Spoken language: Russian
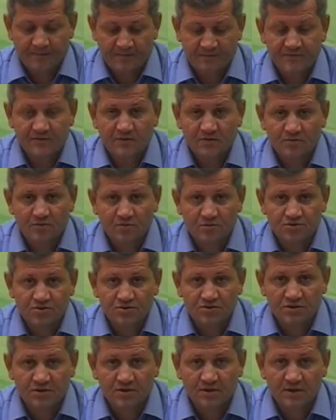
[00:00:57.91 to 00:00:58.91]
В вторую
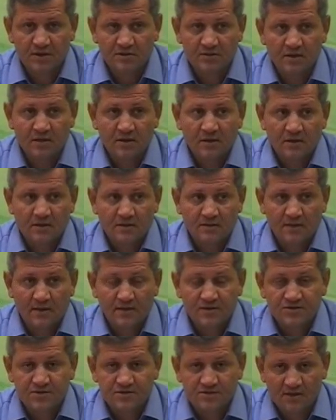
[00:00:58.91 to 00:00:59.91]
очередь играет
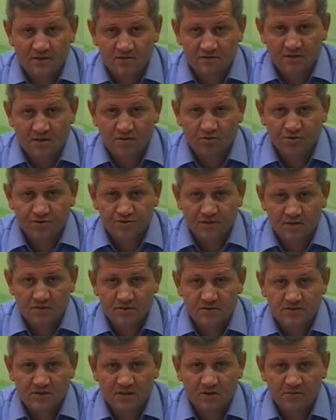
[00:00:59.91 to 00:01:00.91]
наличие дохода,
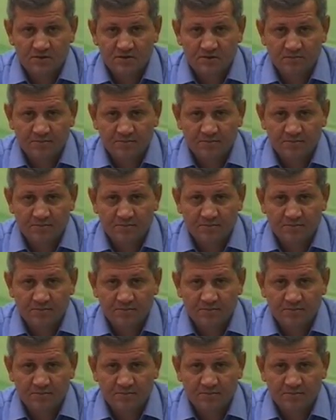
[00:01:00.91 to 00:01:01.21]
заработной